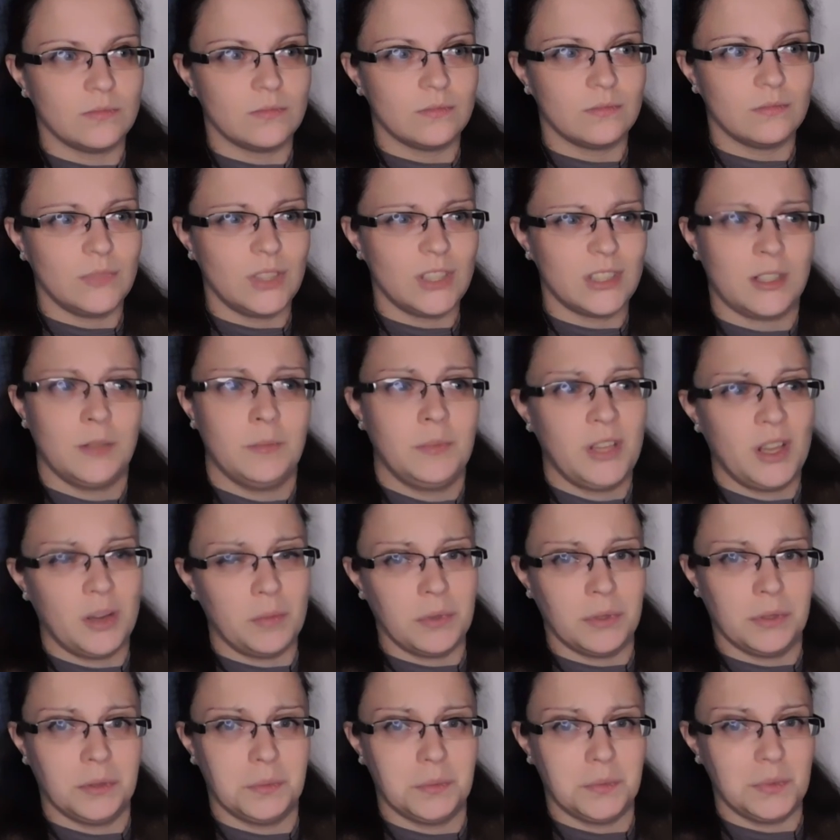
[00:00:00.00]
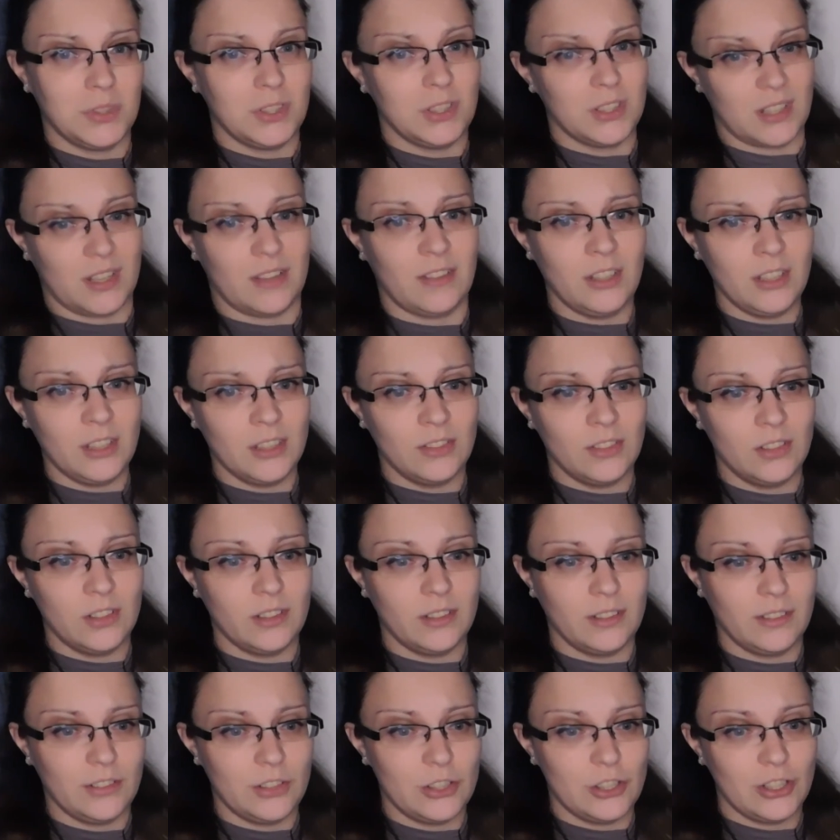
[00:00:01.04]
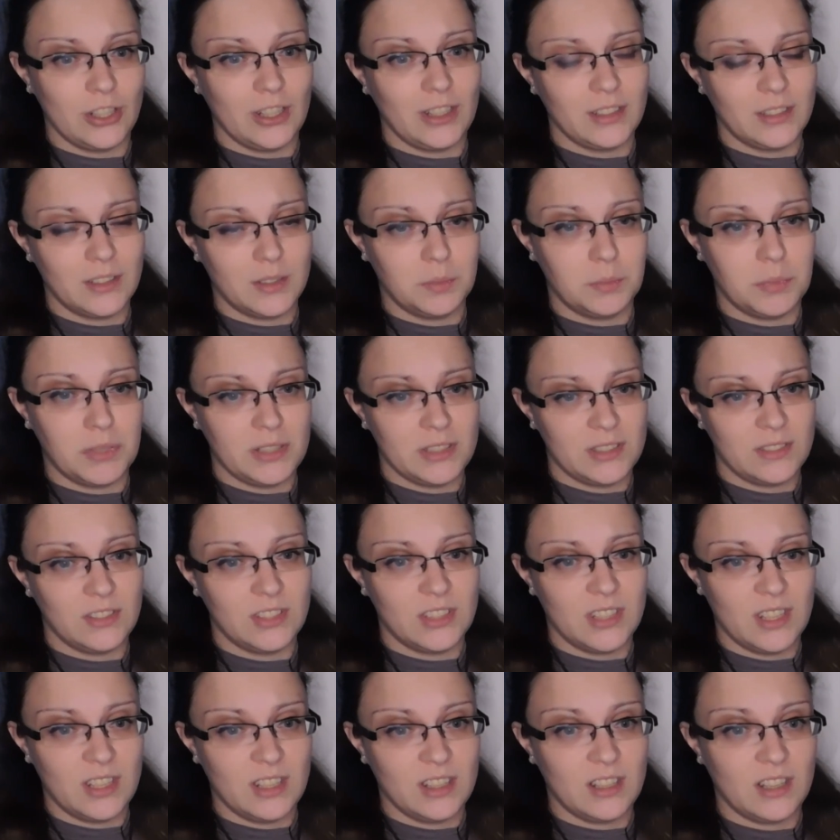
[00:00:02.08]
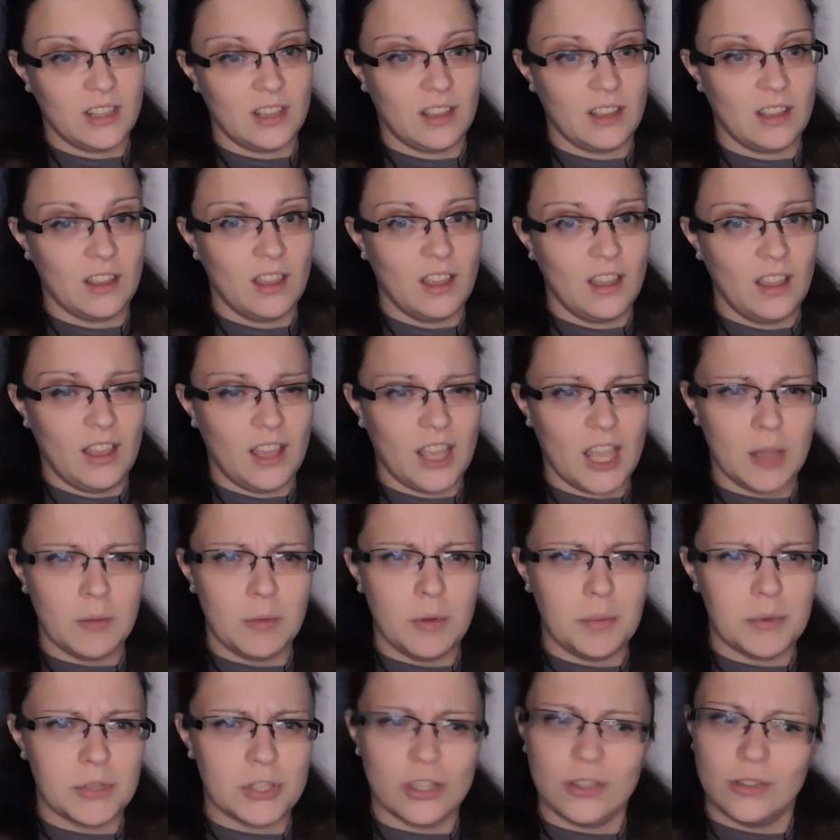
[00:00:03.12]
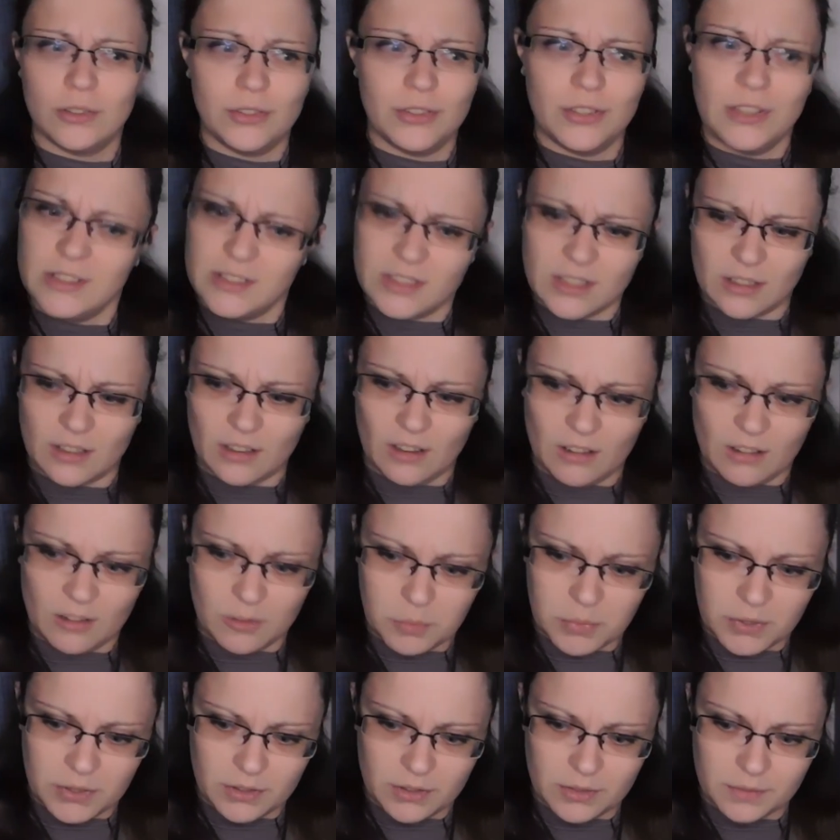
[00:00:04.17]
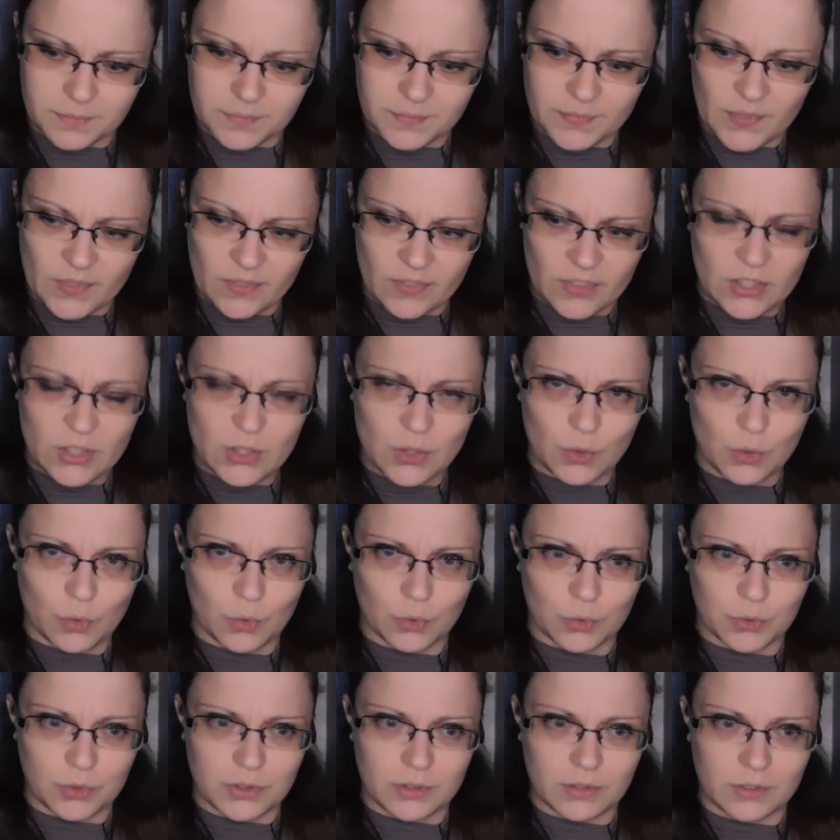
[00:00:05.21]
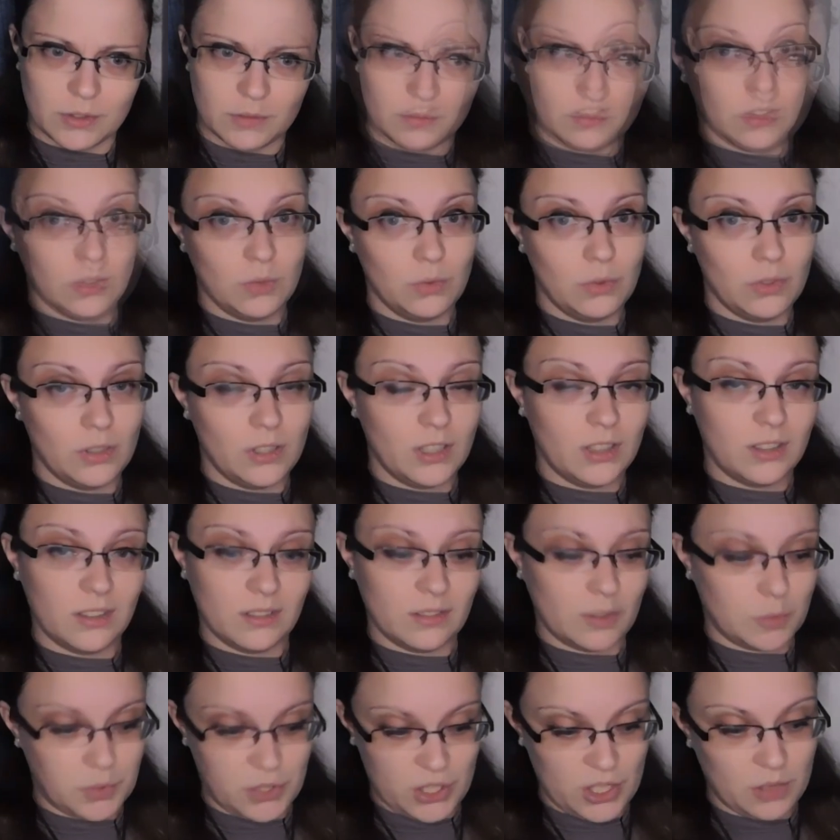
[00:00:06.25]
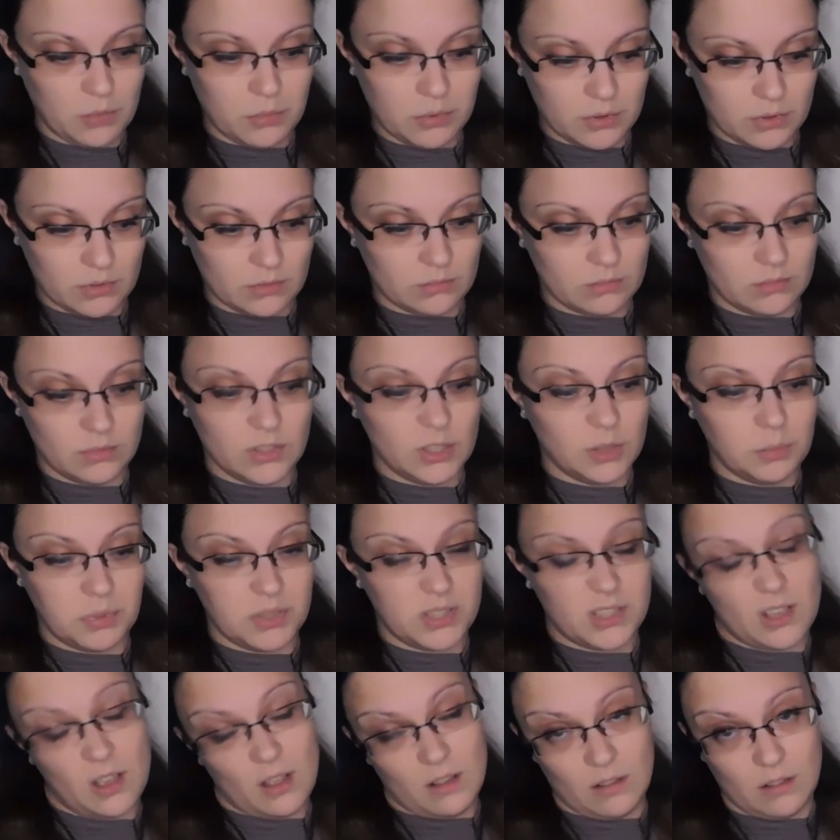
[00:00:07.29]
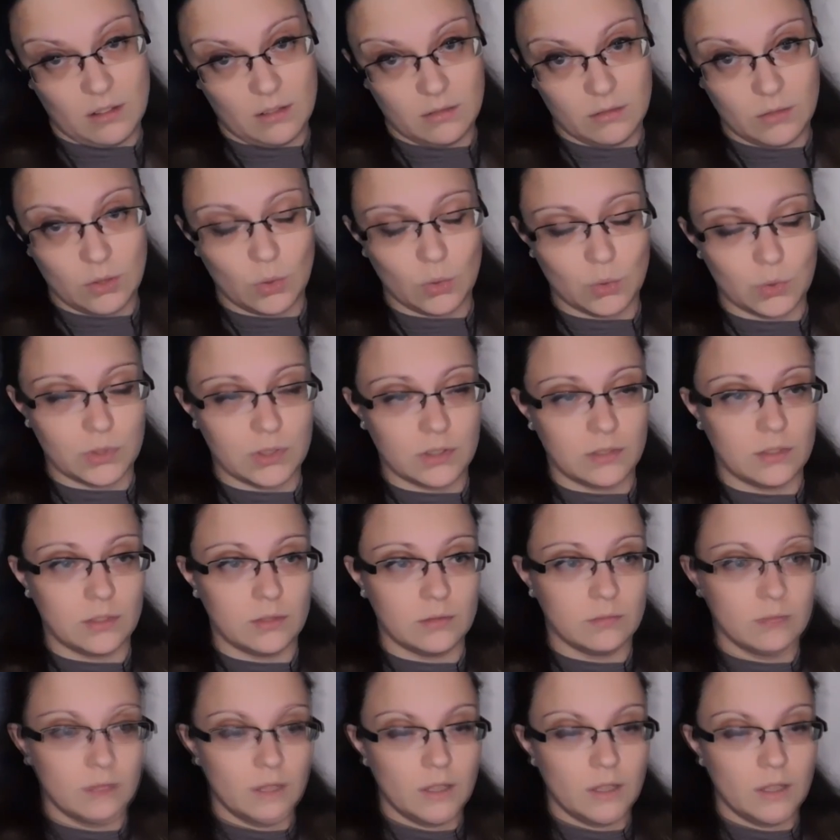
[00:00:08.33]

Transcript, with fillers: Если бы я бы не советовала читать произведения, я бы, пожалуй, не делала бы видеоотзывы, Ну или вообще бы не писала отзывы.